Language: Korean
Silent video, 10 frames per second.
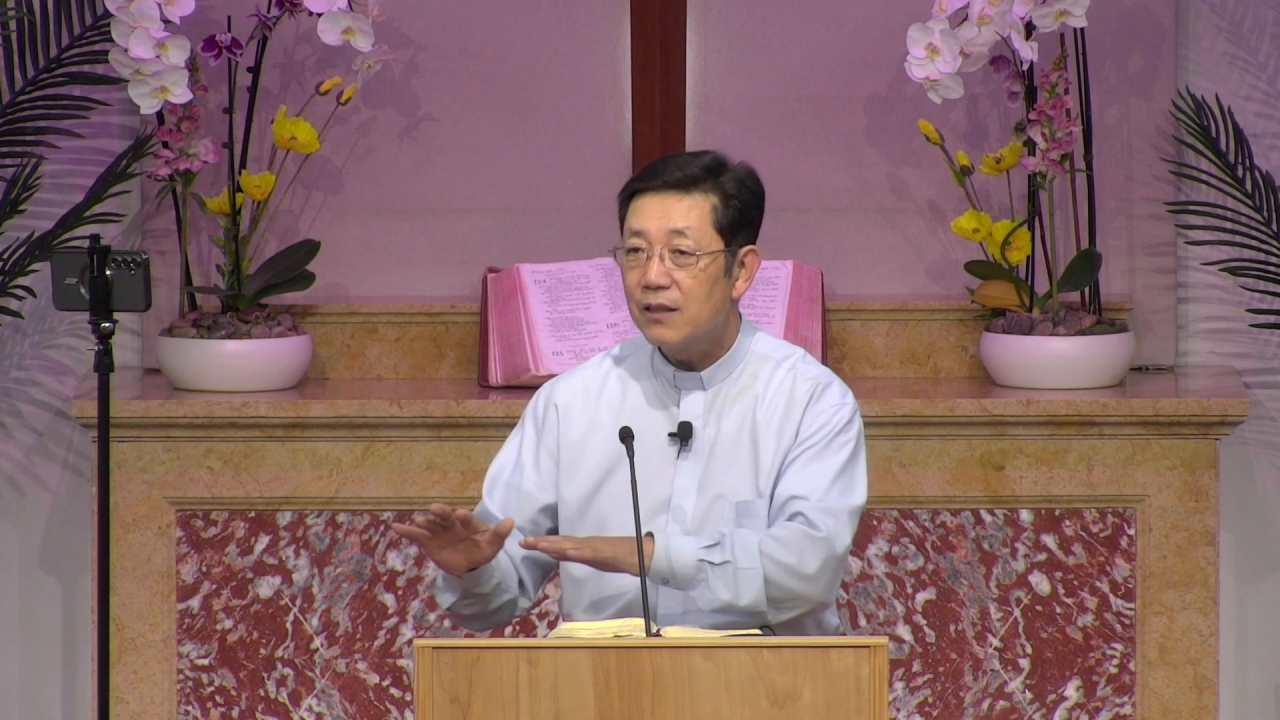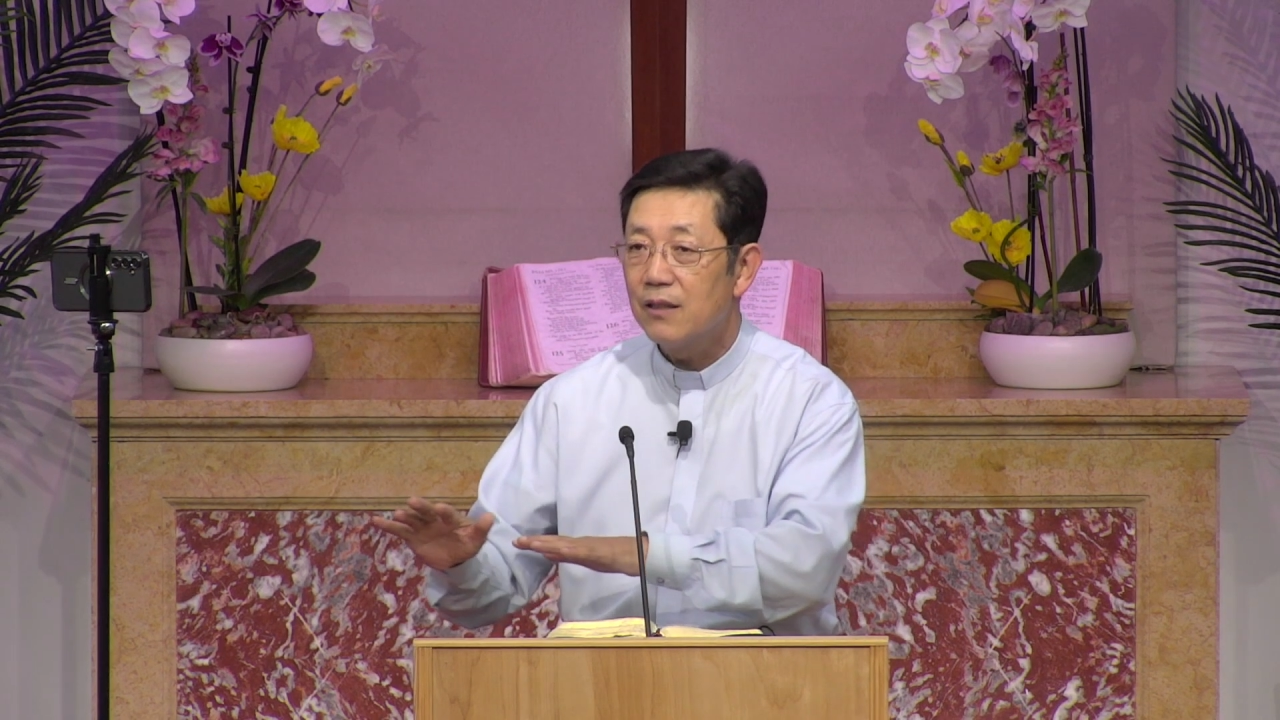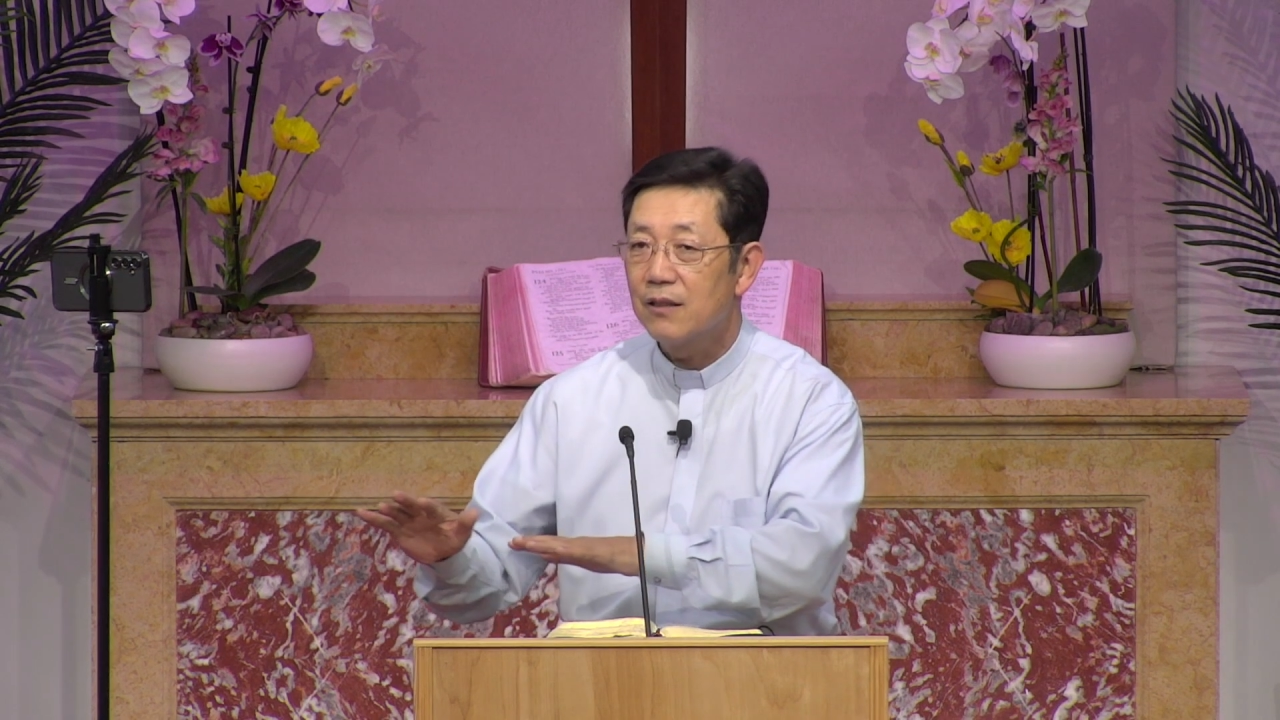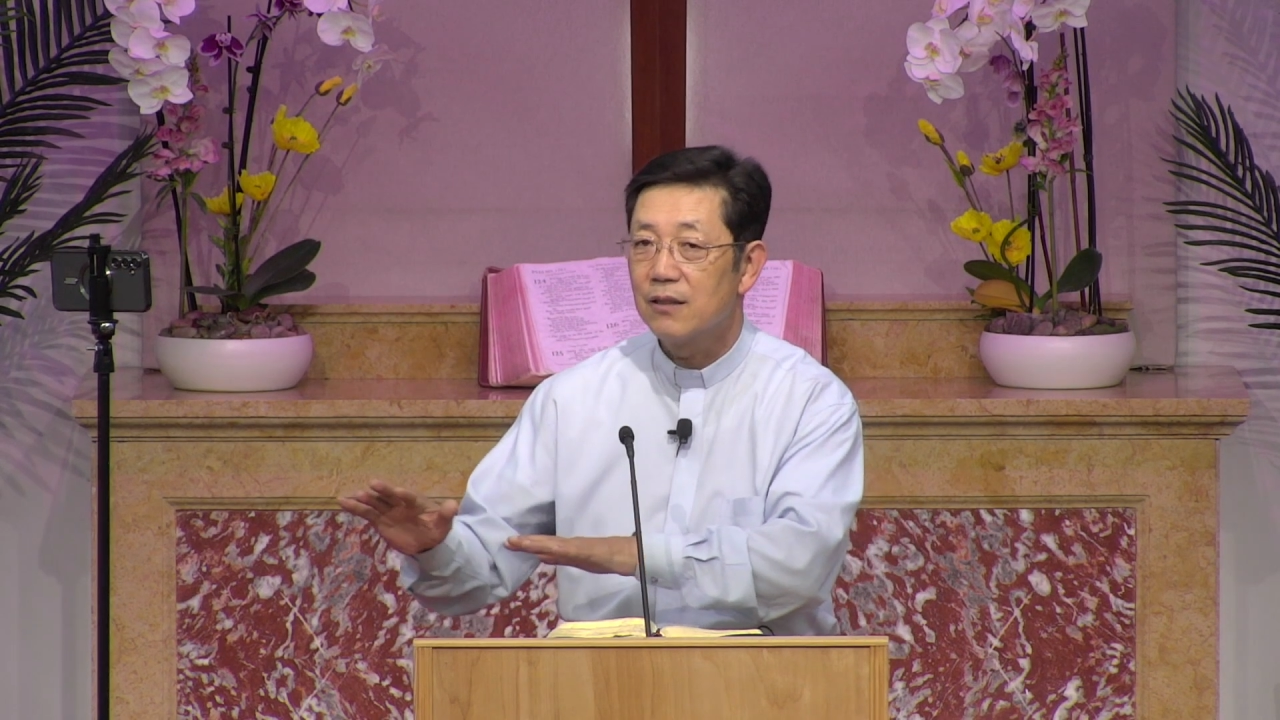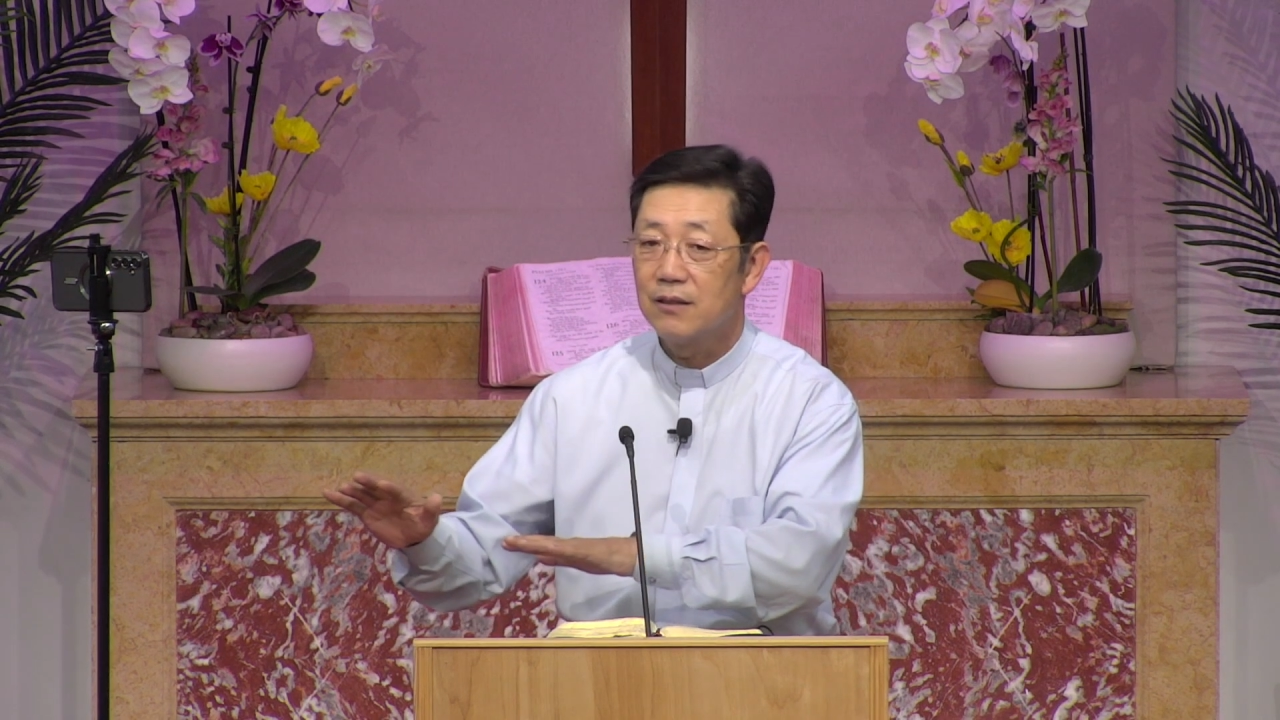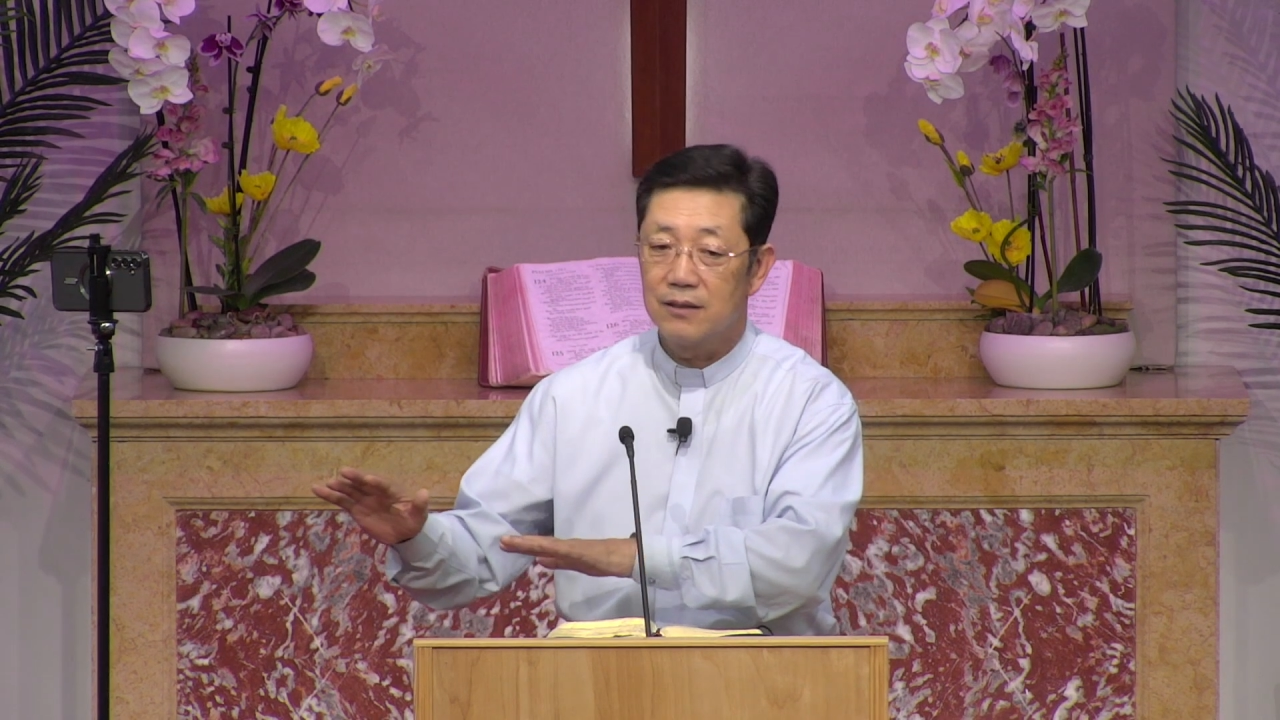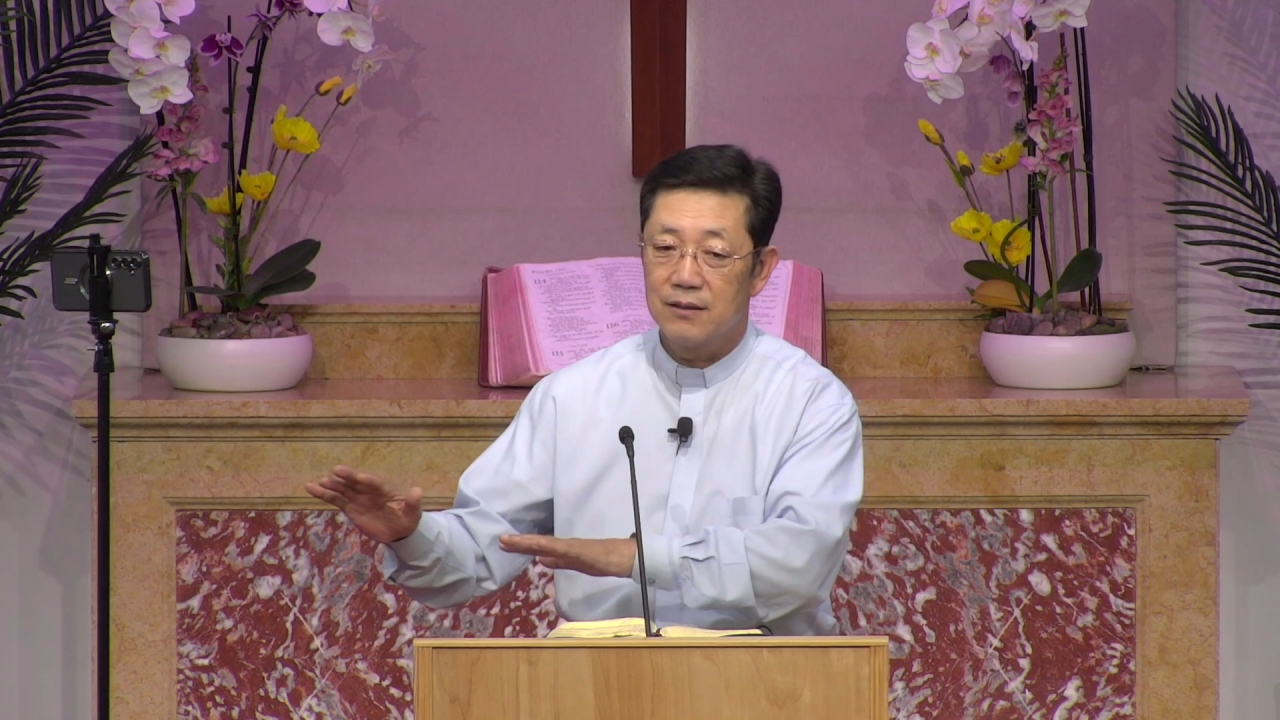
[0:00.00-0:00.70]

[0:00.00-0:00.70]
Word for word: 일들.